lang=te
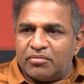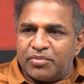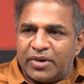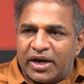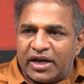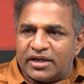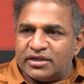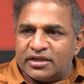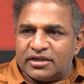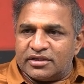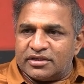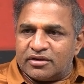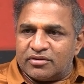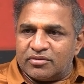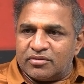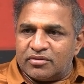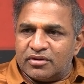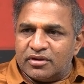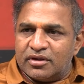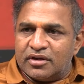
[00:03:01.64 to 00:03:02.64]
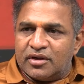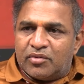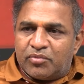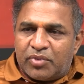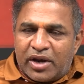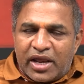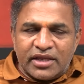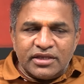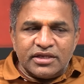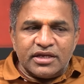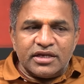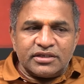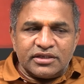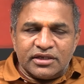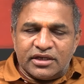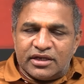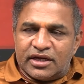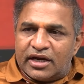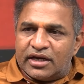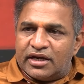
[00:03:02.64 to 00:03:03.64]
ప్లాన్ చేశాడు ప్లాన్
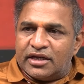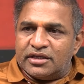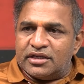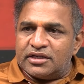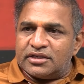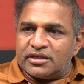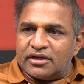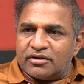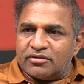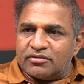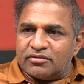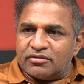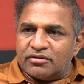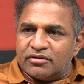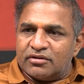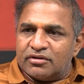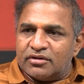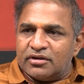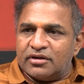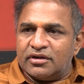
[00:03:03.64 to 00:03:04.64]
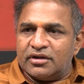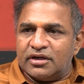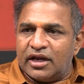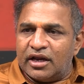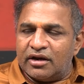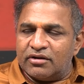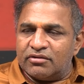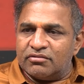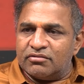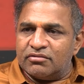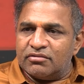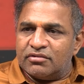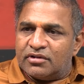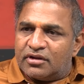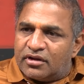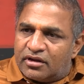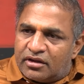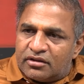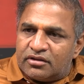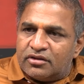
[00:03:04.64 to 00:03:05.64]
చేసి ఆయన ఏం చేశాడు నేను
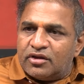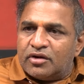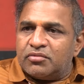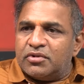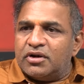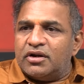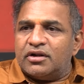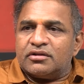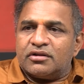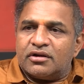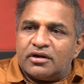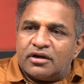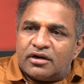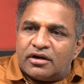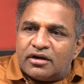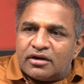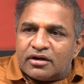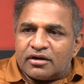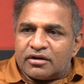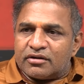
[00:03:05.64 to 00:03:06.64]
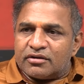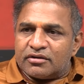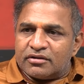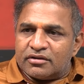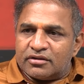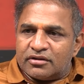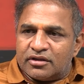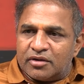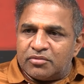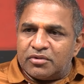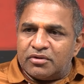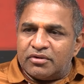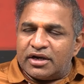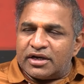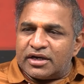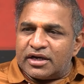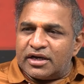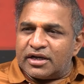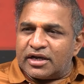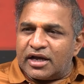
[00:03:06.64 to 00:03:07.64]
తిరుమల వెళ్తున్నాను అన్నాడు తిరుమల
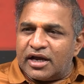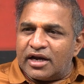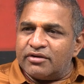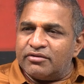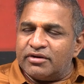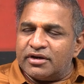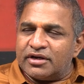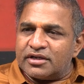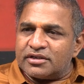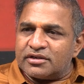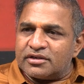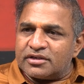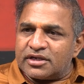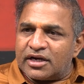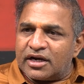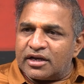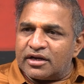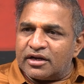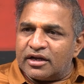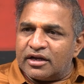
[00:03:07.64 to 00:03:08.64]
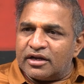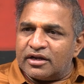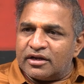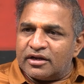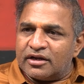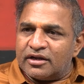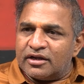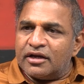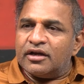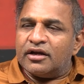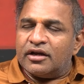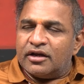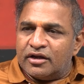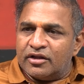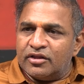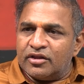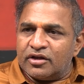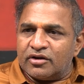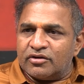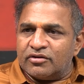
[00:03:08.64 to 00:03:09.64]
వెళ్ళటానికి కారణం ఏంటి అసలు సడన్గా
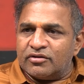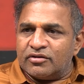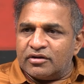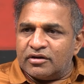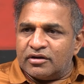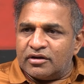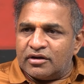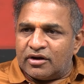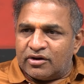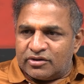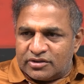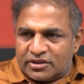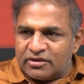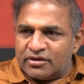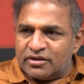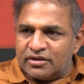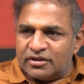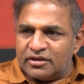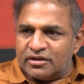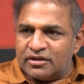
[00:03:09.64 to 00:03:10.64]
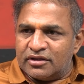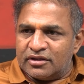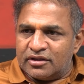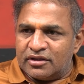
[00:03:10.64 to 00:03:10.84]
ఎందుకు అవసరం ఏంది